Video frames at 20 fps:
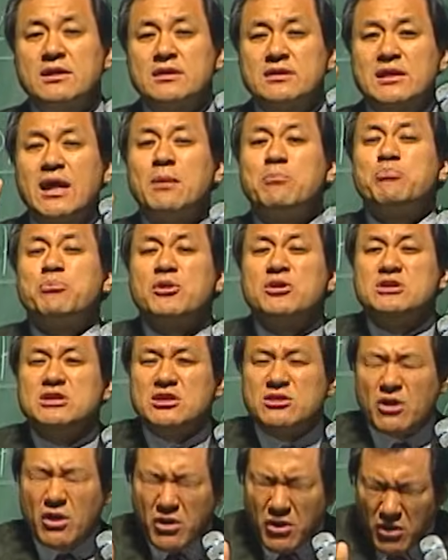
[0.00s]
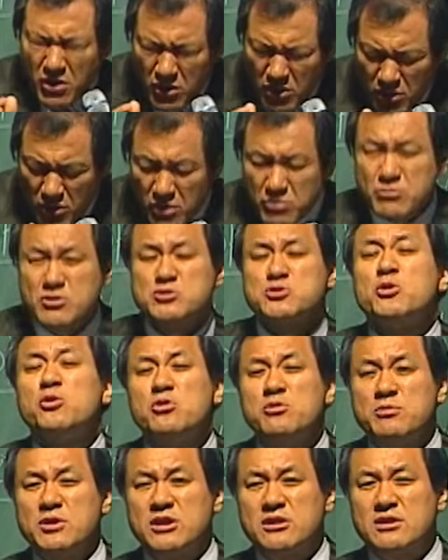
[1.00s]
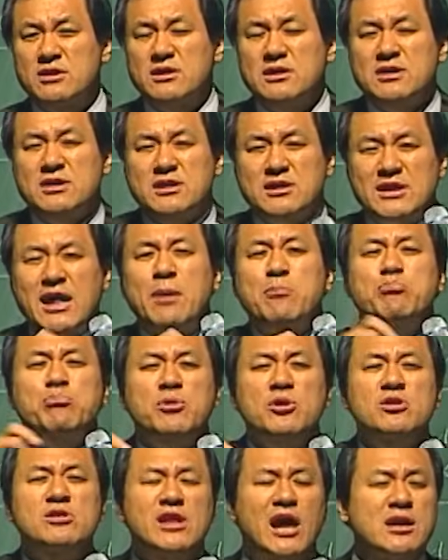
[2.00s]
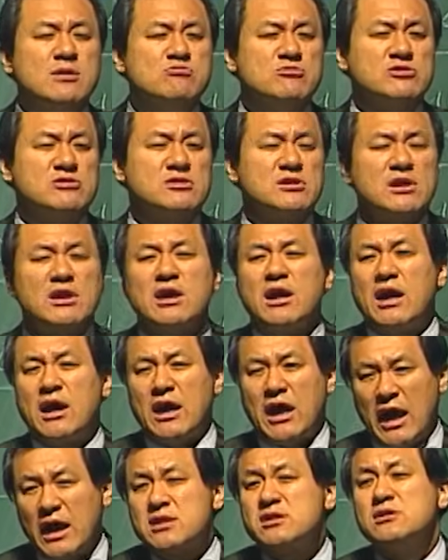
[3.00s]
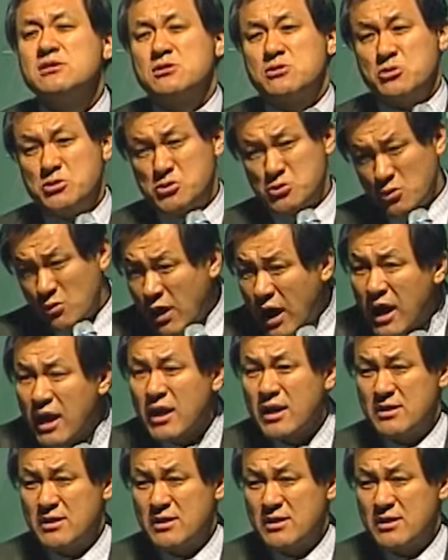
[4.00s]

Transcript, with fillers: 남편이 너무 좋으면 남편 닮은 아들도 좋아.